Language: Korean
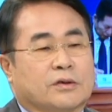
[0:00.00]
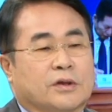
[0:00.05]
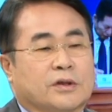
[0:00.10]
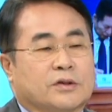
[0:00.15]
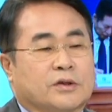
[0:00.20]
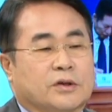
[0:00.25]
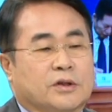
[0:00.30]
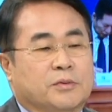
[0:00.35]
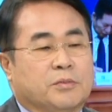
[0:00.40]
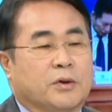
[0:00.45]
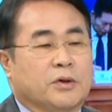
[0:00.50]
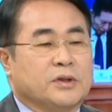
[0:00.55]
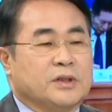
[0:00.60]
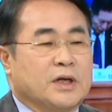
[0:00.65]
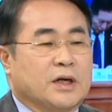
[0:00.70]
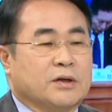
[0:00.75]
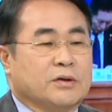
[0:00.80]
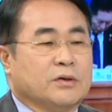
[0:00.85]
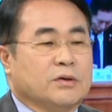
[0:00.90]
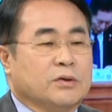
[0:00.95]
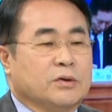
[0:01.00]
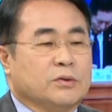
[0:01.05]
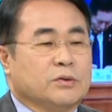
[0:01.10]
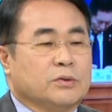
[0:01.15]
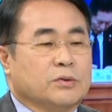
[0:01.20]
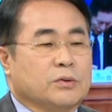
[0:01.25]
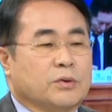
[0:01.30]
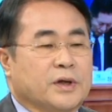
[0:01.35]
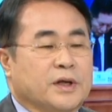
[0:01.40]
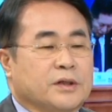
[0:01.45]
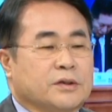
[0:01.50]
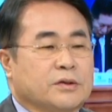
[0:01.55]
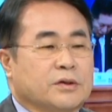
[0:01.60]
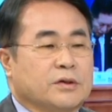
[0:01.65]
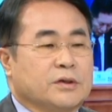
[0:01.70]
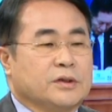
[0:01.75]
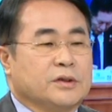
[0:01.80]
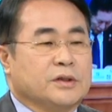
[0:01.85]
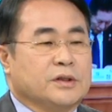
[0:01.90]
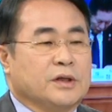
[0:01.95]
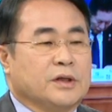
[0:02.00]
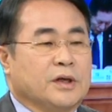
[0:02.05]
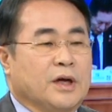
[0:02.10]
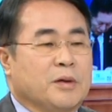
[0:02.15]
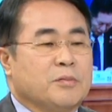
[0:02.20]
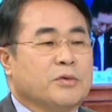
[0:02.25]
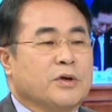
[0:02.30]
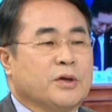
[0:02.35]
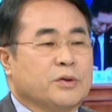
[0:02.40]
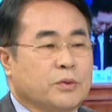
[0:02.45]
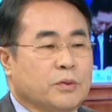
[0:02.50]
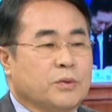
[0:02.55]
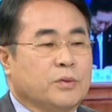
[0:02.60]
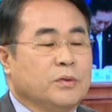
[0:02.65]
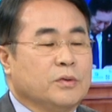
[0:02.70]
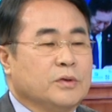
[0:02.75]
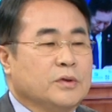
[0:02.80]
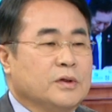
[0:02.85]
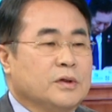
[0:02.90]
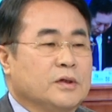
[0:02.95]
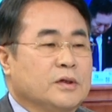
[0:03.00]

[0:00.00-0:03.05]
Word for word: 그래서 이번 사건으로 해서 이제 아무래도